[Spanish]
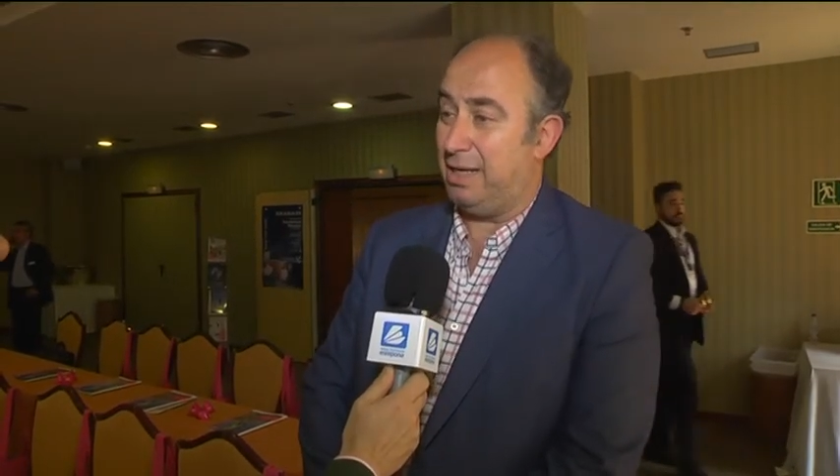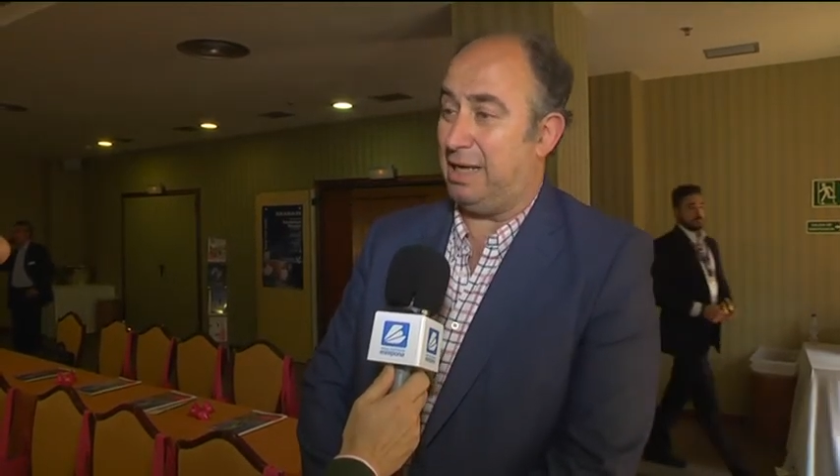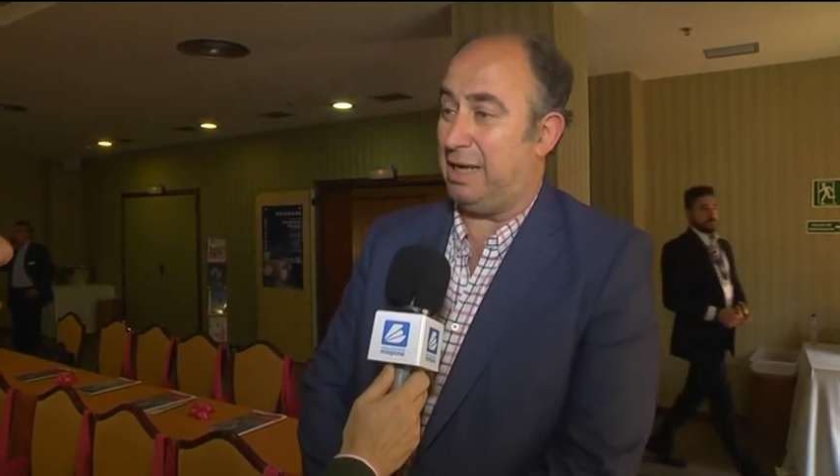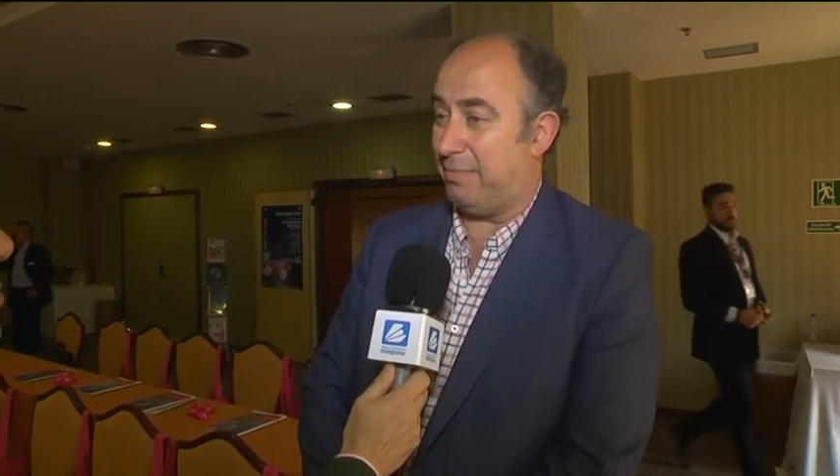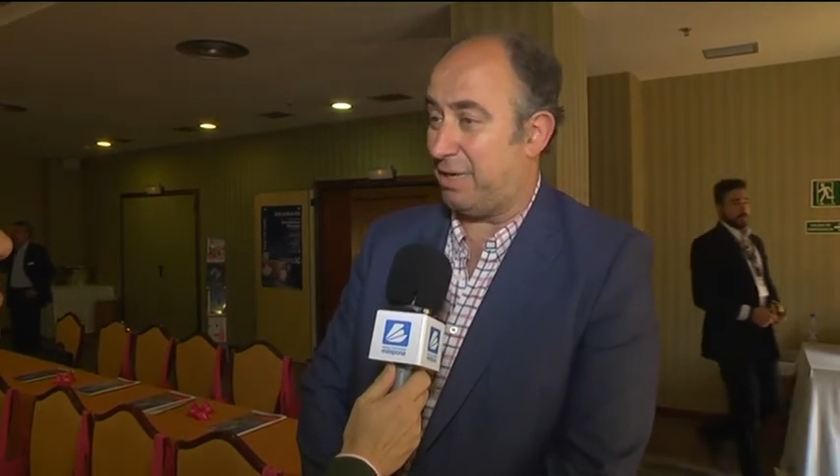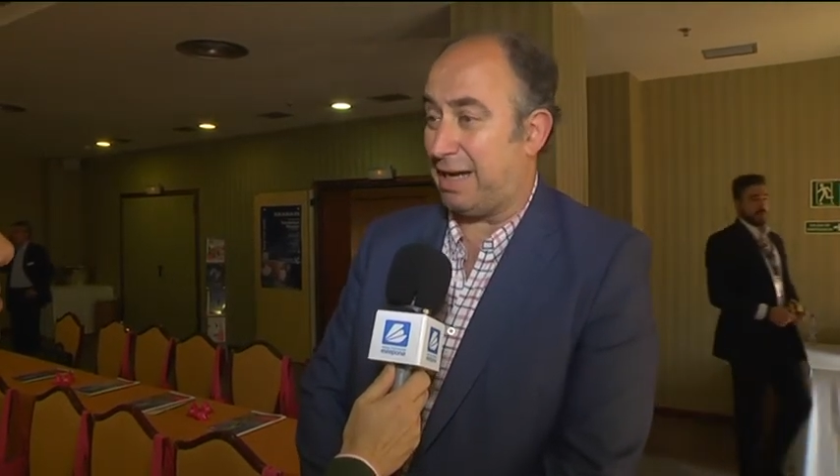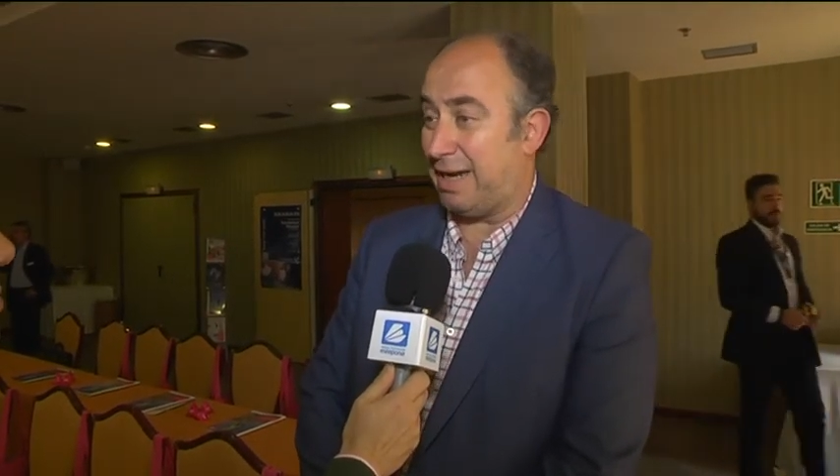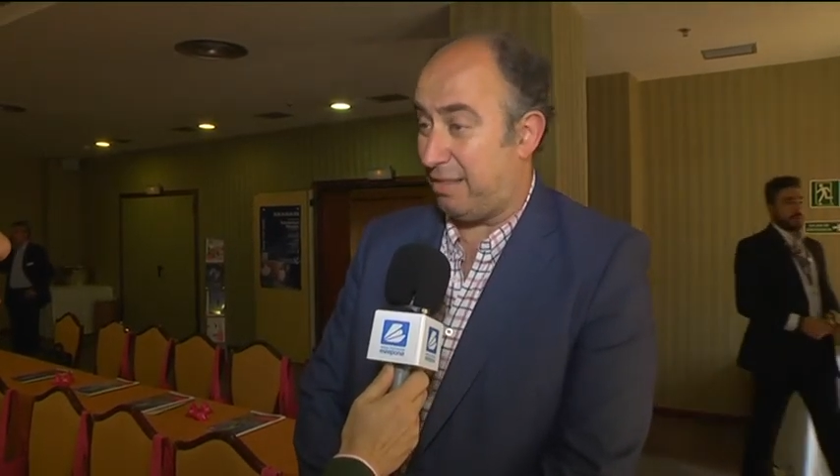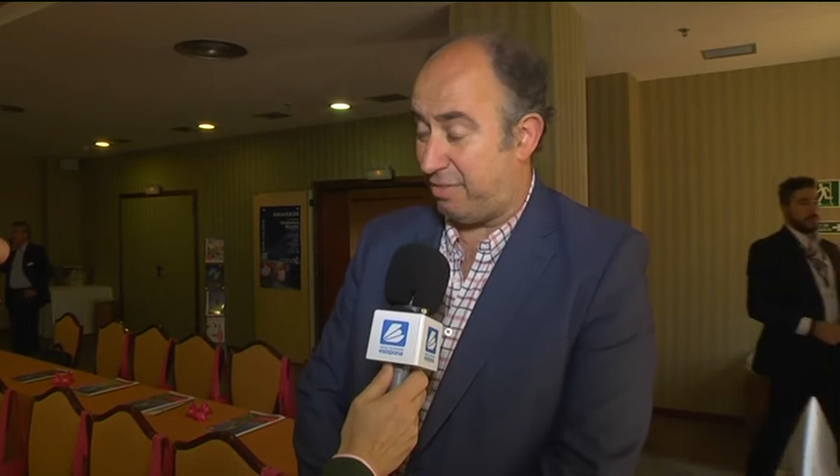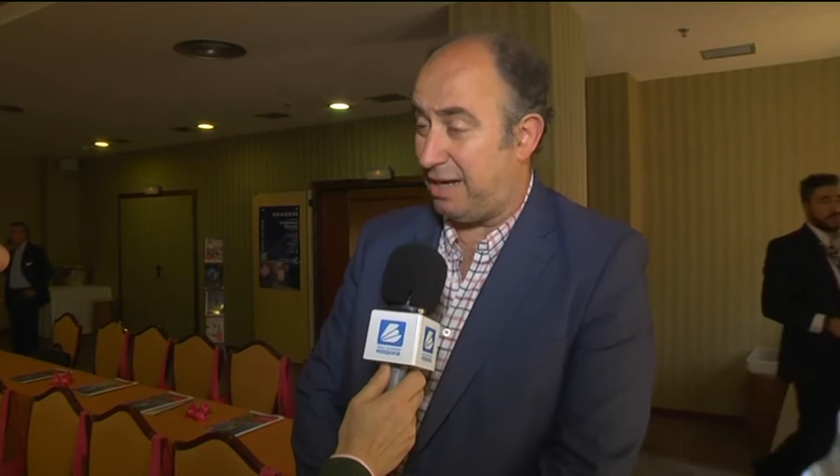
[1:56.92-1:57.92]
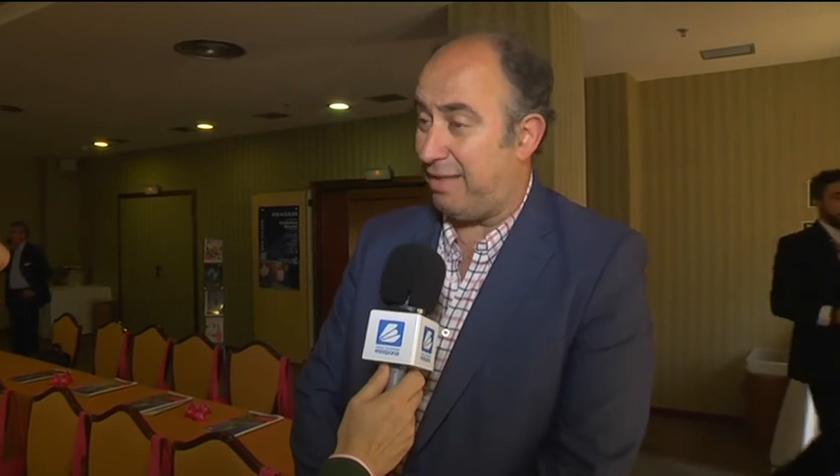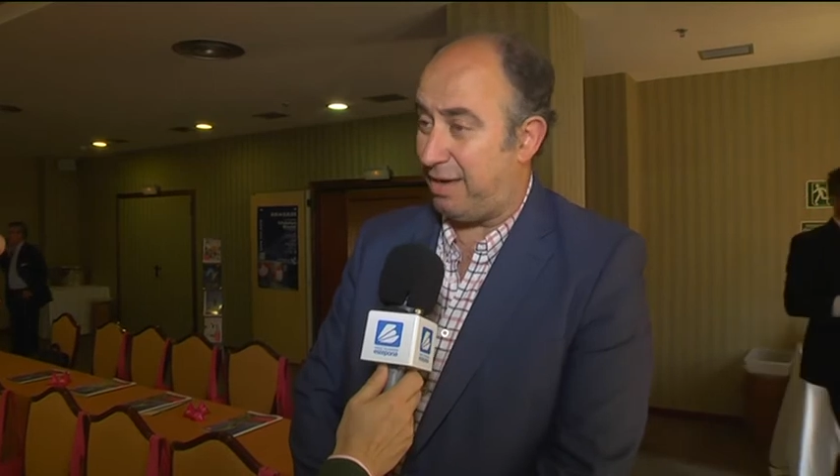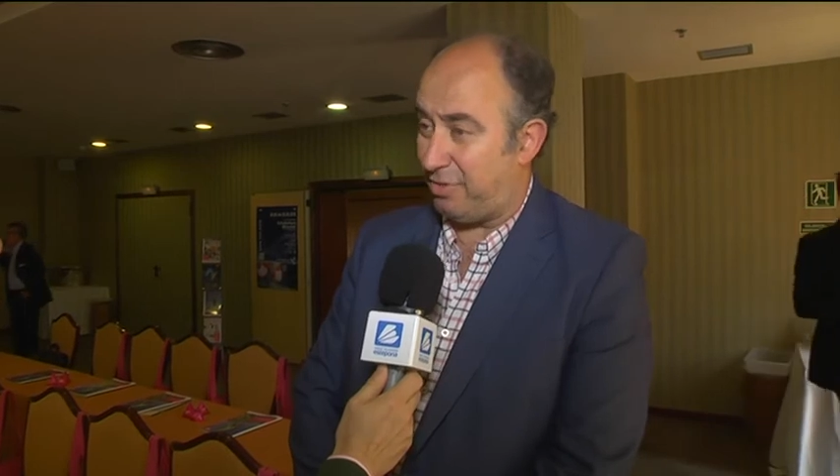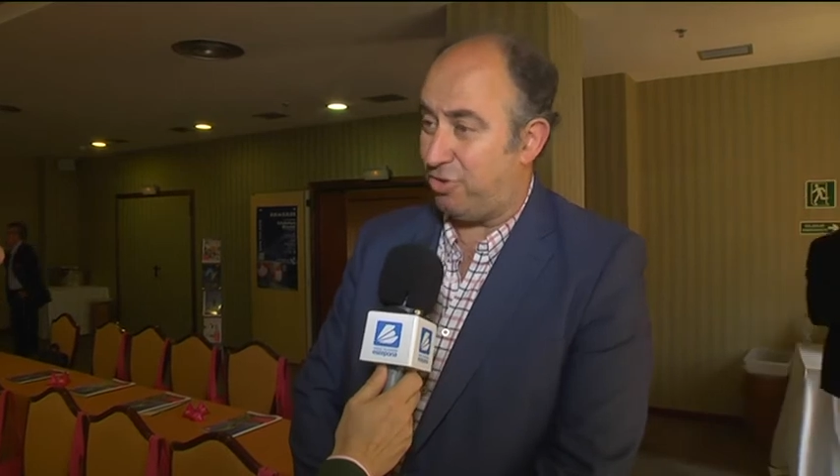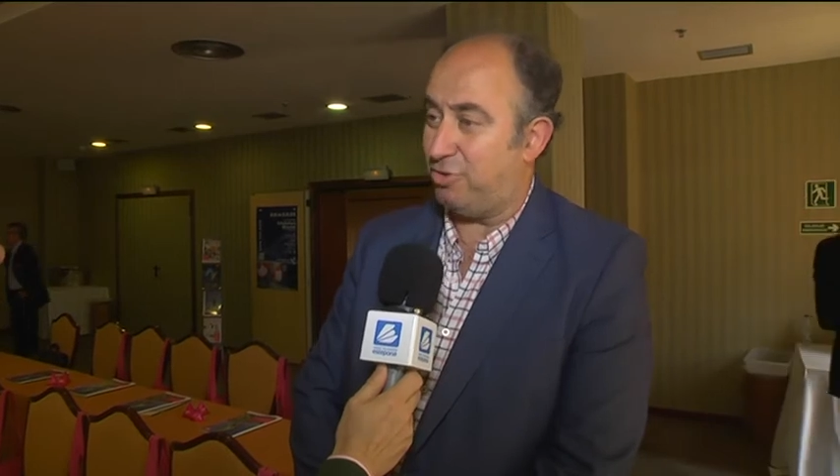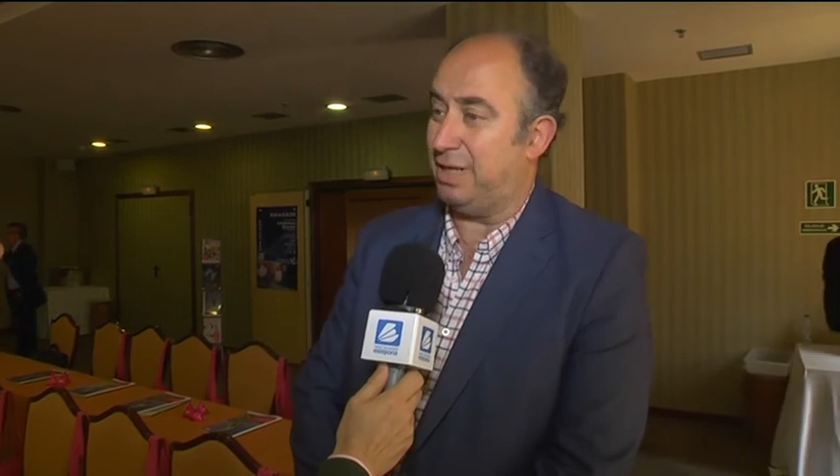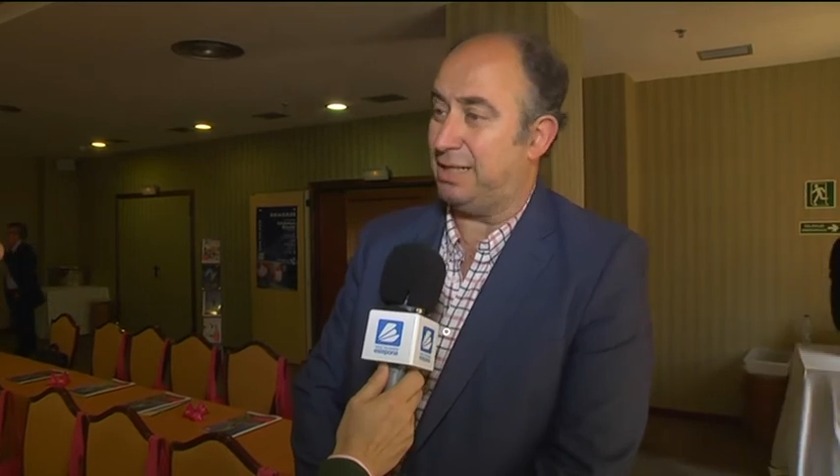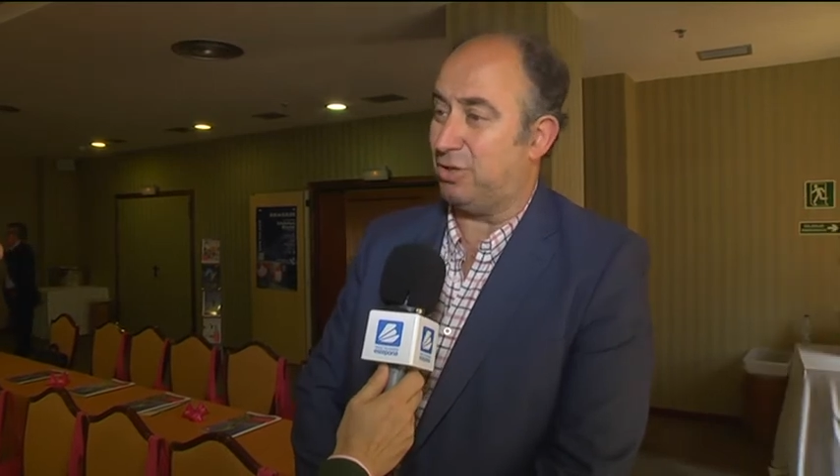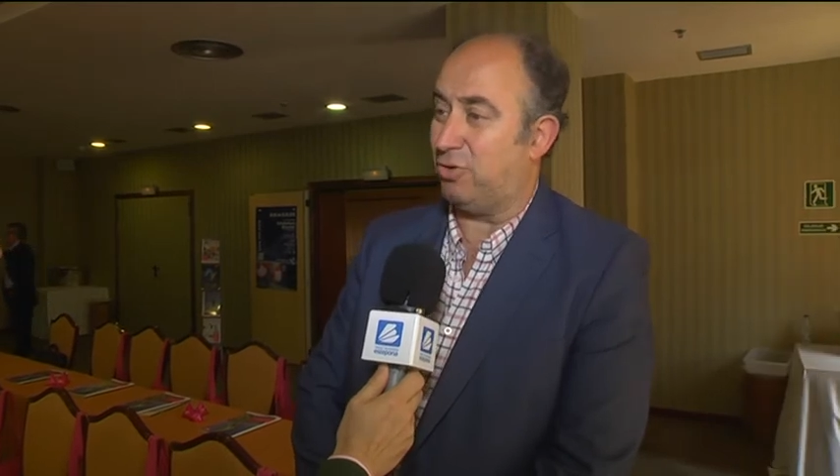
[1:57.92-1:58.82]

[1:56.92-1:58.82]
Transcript: y nada más que agradecer a la dirección de este